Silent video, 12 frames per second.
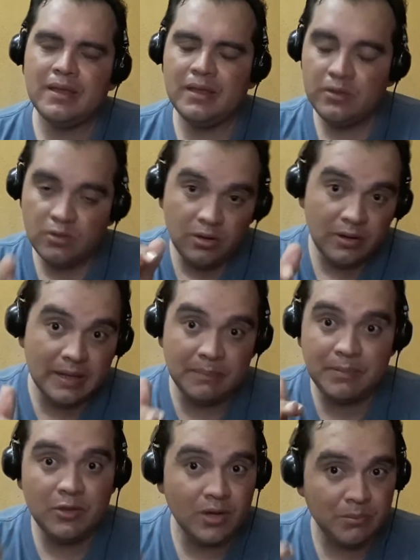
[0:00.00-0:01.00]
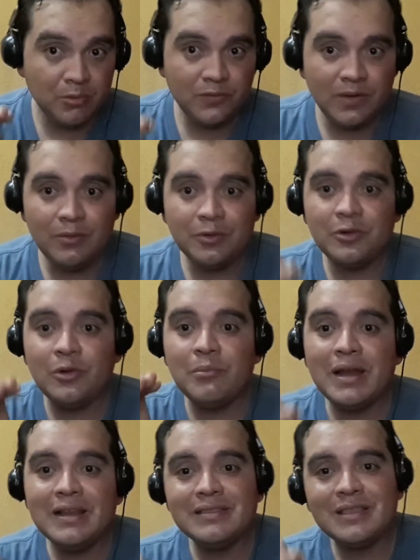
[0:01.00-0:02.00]
Y yo les pido que por favor no
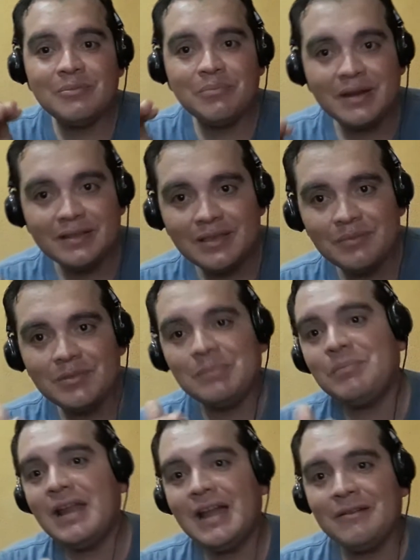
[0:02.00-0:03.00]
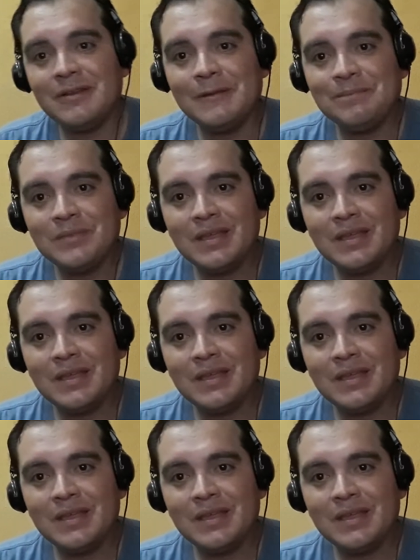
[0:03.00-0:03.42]
malinterpreten mis palabras.